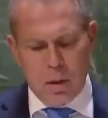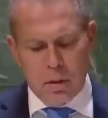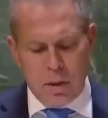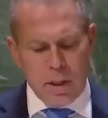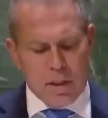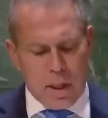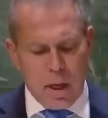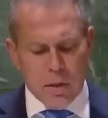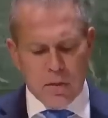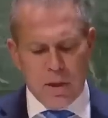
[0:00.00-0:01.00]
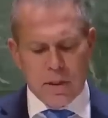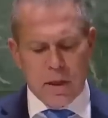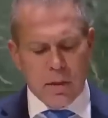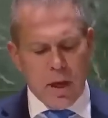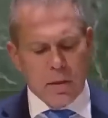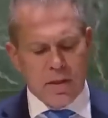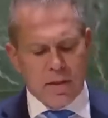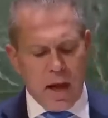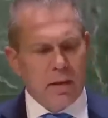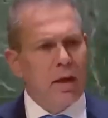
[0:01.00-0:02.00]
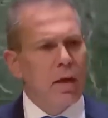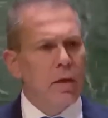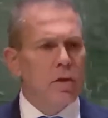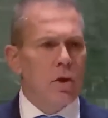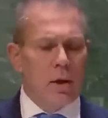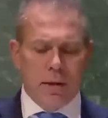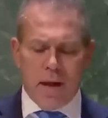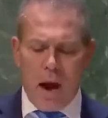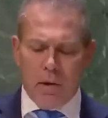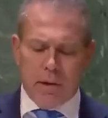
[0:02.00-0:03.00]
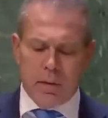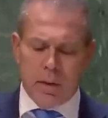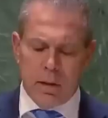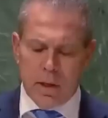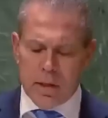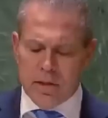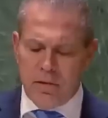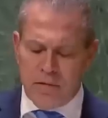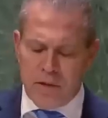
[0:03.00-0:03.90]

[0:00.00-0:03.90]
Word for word: Эти страны теперь демонстрируют солидарность,